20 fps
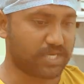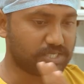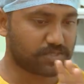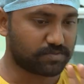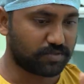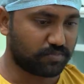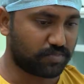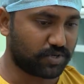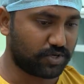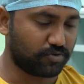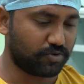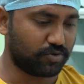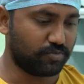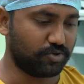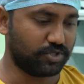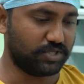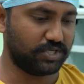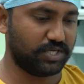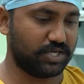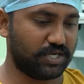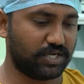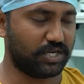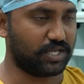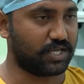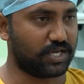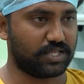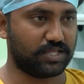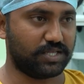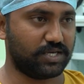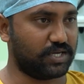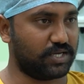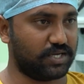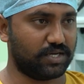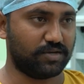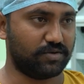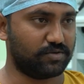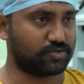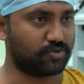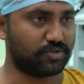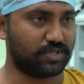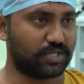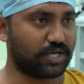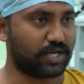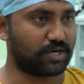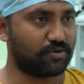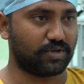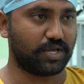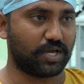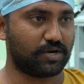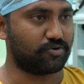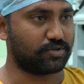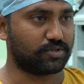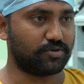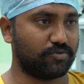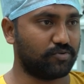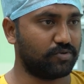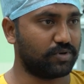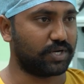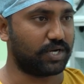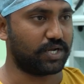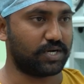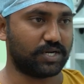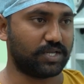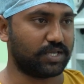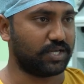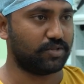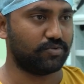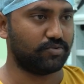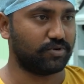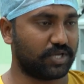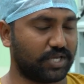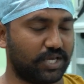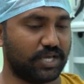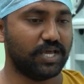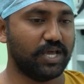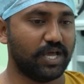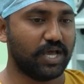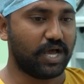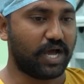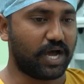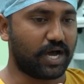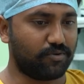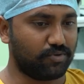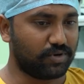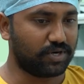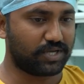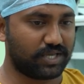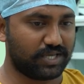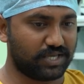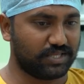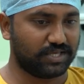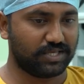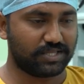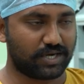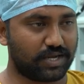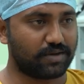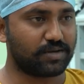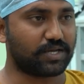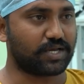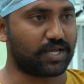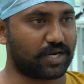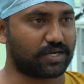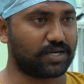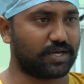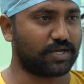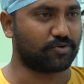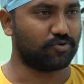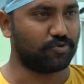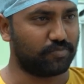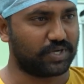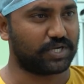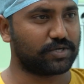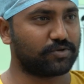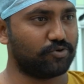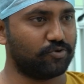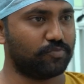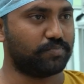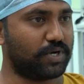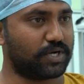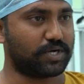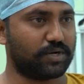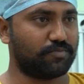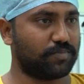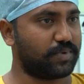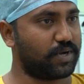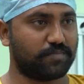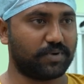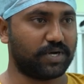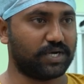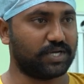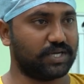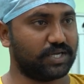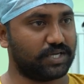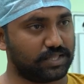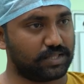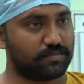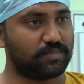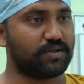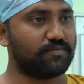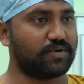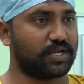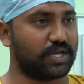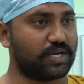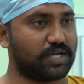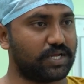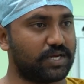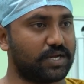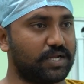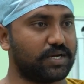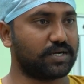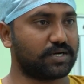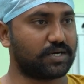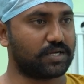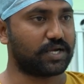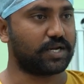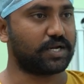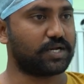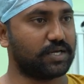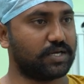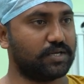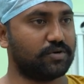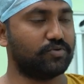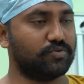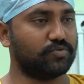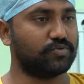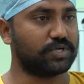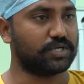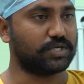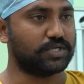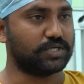டிரான்ஸ்பிளண்ட் பண்ணணுங்கும் போது நீங்கள் அந்த சொந்தக்காரங்க யாரோ ஒருத்தவங்க கொடுக்கலான்றீங்க அது ஓகே அவங்களுக்கு இது இதெல்லாம் கரெக்டாக இருக்கணும் பிளட் குரூப் பார்க்க பார்ப்பாங்க இந்த மாதிரி வேறு என்னென்னா டாக்டர் கரெக்டாக இருக்கணும்னு